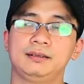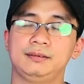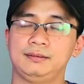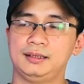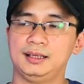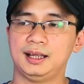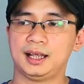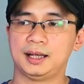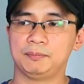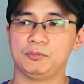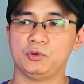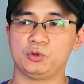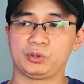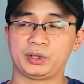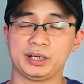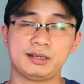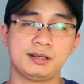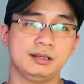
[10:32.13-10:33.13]
vẫn là
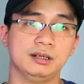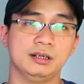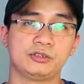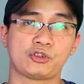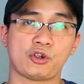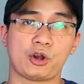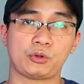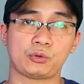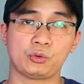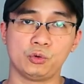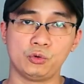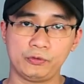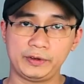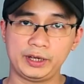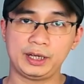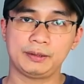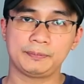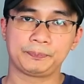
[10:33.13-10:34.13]
một cái sự lựa chọn
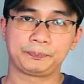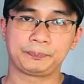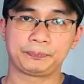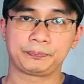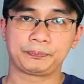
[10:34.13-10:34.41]
thú vị